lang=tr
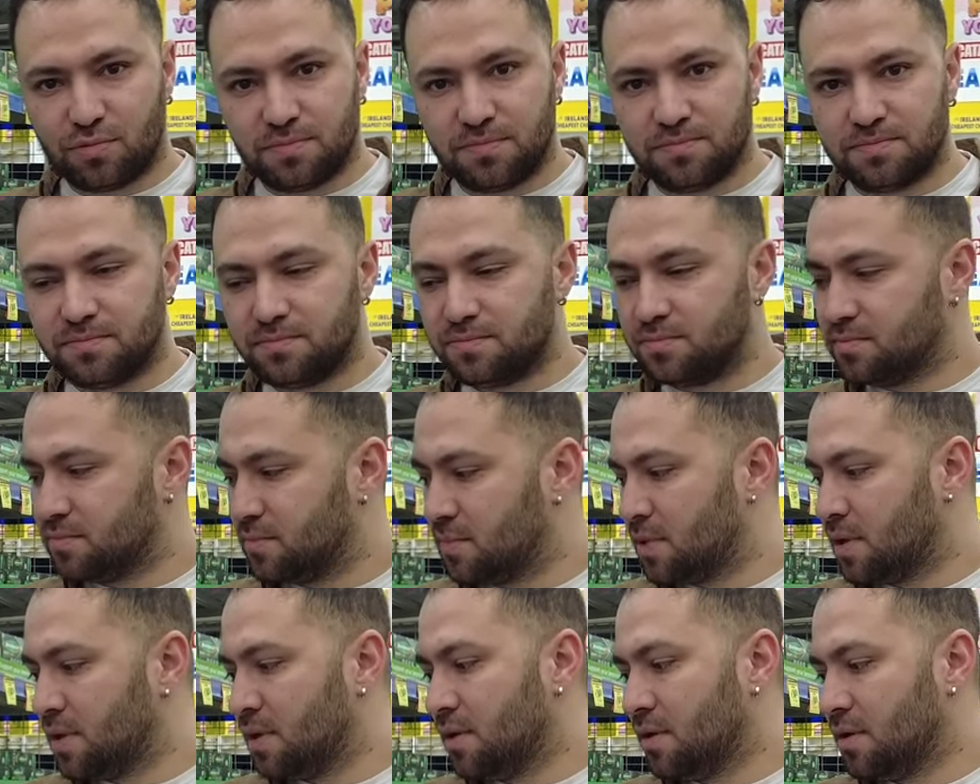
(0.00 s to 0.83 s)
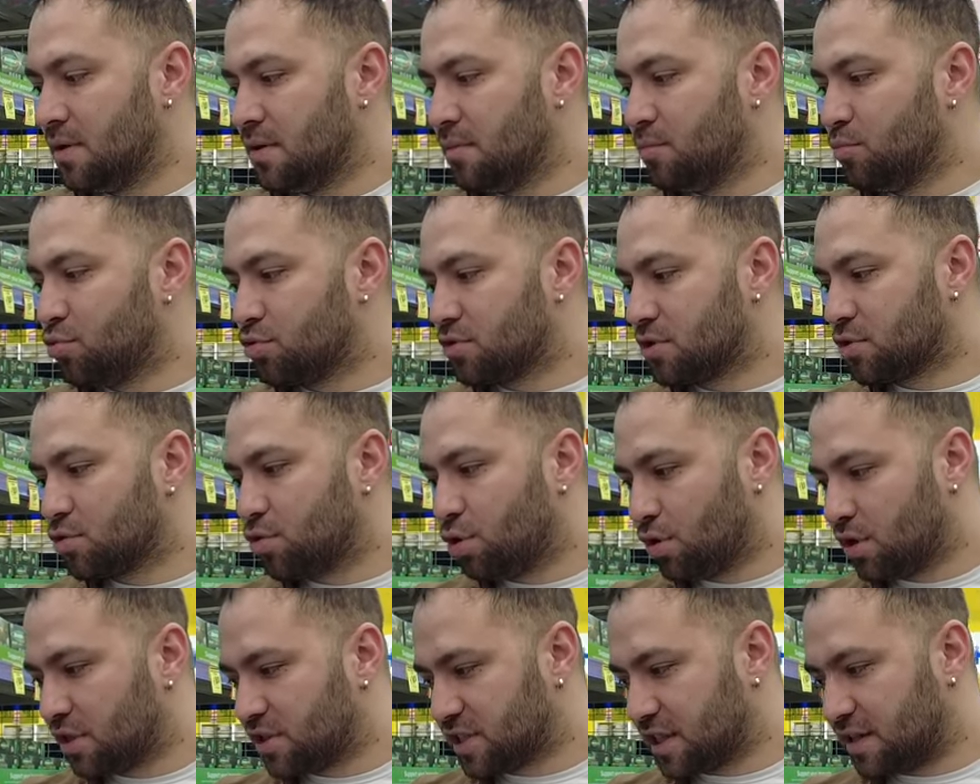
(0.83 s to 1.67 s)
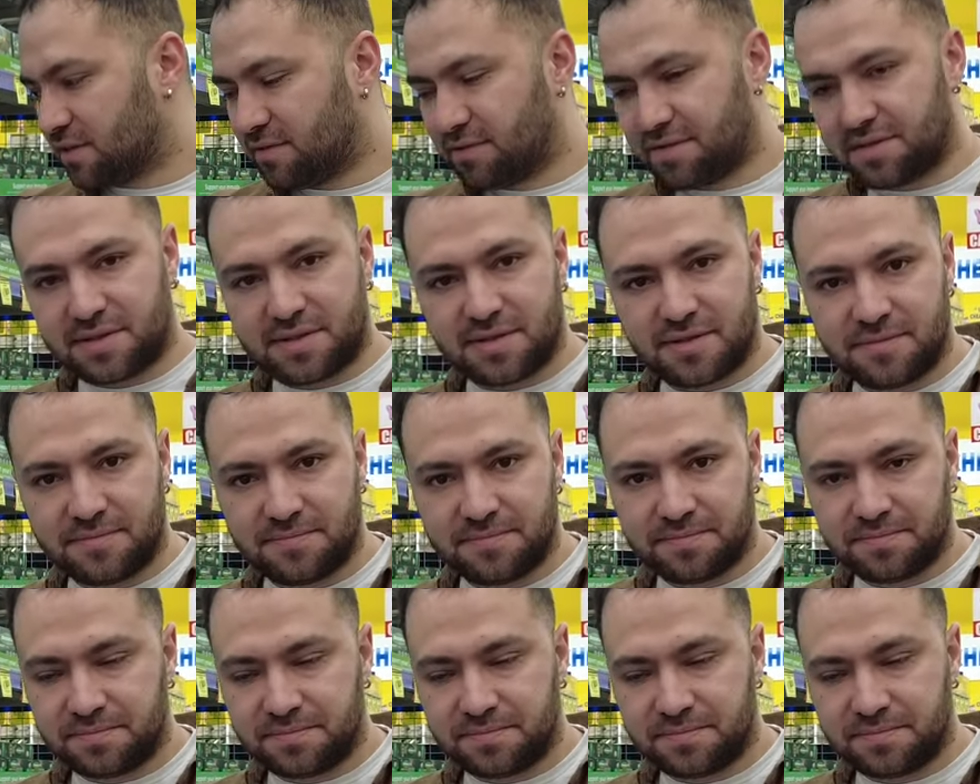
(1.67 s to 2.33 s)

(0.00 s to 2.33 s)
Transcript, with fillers: Evet şu an. Burada kolajen var.